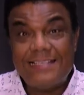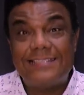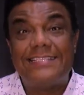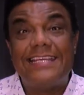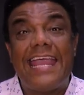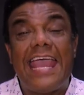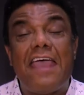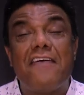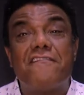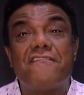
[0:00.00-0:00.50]
se
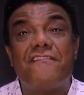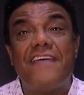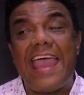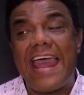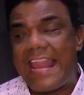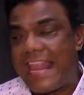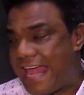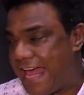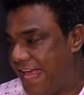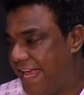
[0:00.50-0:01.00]

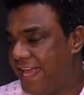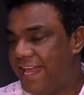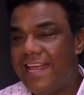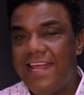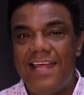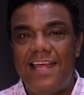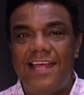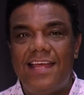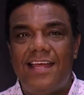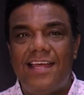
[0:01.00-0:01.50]
revela
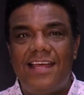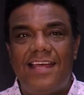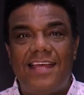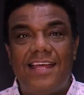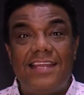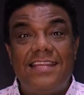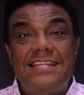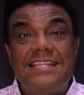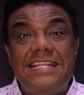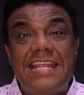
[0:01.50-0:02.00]

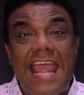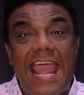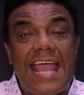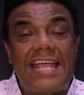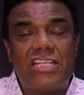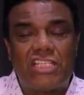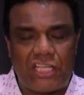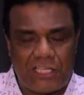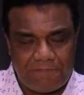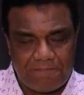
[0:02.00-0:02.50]

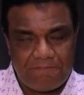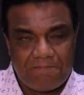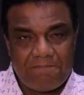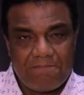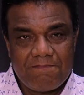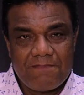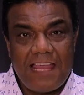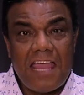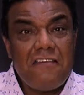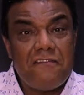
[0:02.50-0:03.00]
neste
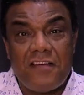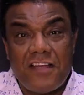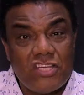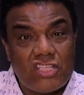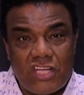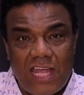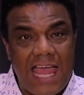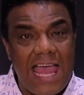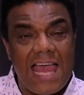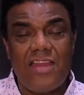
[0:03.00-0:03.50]

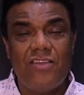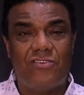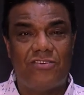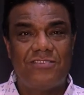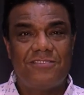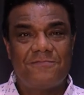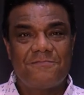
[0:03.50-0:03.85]
Evangelho,